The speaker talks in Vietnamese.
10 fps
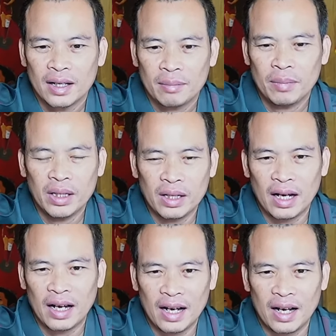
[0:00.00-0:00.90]
Mình
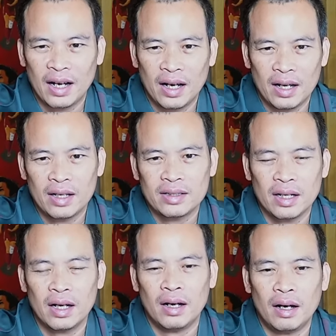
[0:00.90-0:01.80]
rất
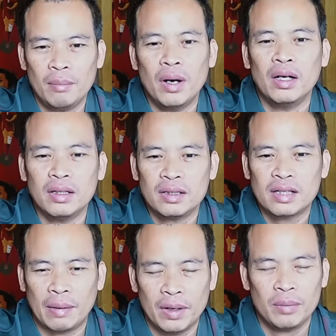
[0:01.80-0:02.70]
là mừng,
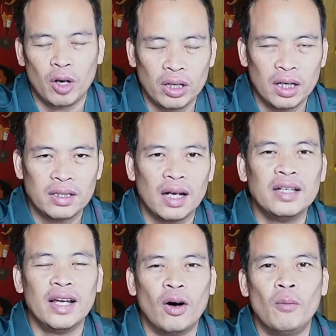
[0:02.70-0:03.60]
cảm ơn mọi người rất là
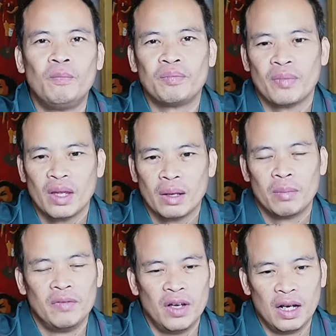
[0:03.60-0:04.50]
nhiều.
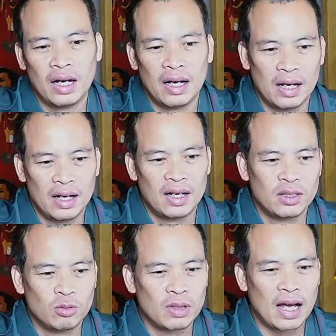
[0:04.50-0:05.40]
Bởi vì là
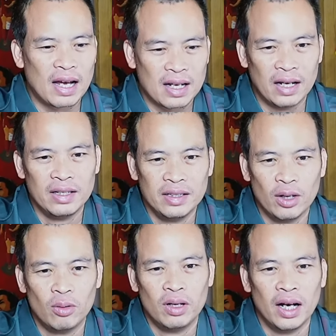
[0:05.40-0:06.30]
chúng ta cần
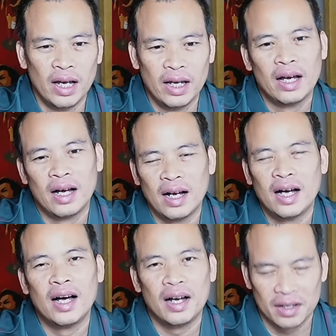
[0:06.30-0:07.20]
nhiều người
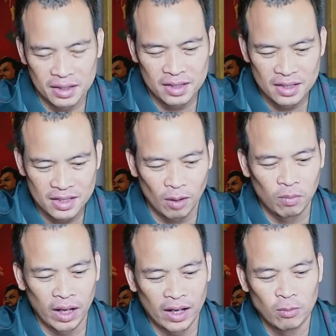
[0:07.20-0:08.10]
trong
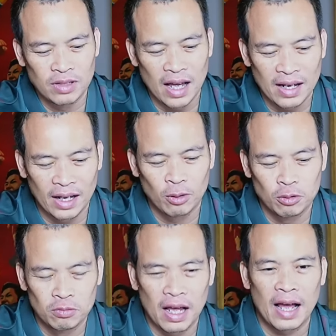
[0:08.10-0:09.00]
cái không gian này của
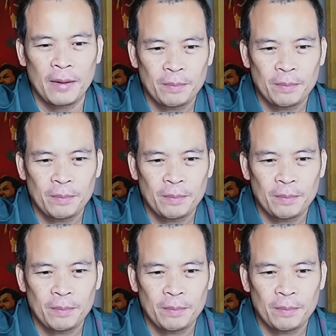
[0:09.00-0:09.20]
chúng ta.